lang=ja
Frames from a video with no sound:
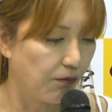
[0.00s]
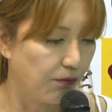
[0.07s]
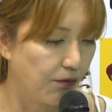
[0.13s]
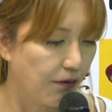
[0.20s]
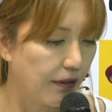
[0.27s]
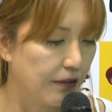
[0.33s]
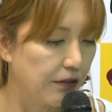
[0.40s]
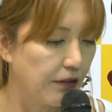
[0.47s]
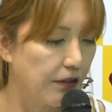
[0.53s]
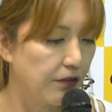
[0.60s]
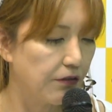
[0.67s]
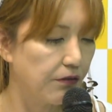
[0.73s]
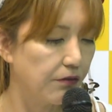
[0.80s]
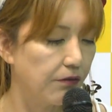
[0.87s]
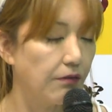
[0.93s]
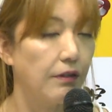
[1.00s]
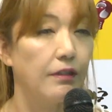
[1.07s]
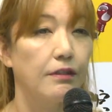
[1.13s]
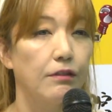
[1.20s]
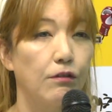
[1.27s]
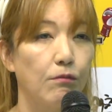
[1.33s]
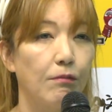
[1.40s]
9月29
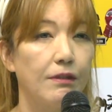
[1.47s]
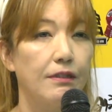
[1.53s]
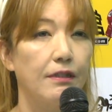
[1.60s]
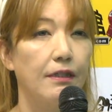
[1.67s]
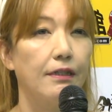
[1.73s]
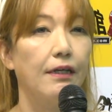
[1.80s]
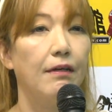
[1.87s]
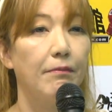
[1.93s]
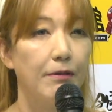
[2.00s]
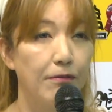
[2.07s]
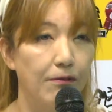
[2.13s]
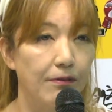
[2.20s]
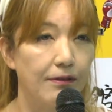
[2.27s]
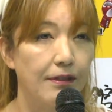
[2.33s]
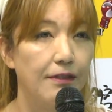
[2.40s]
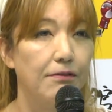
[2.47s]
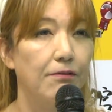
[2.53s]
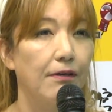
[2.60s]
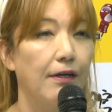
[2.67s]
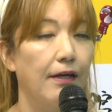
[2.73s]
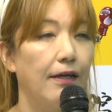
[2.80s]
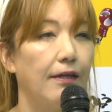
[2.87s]
日のまず1回目の全
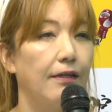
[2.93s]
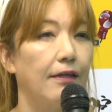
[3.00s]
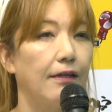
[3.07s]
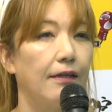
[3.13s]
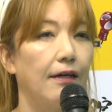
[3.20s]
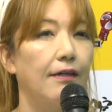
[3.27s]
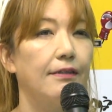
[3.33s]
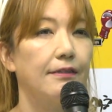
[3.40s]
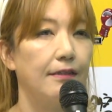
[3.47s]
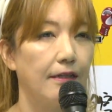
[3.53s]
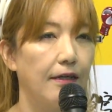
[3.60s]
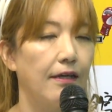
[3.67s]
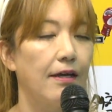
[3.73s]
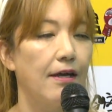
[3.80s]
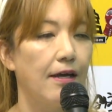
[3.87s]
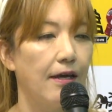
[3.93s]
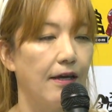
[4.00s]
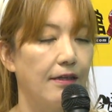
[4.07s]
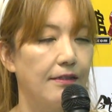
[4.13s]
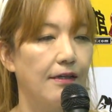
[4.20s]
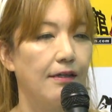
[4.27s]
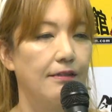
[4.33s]
場上げ員に関して、
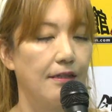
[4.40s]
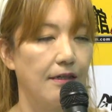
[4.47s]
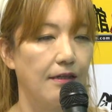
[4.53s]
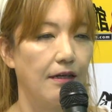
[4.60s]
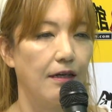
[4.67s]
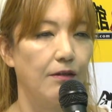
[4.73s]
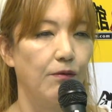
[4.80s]
ジャガーさんが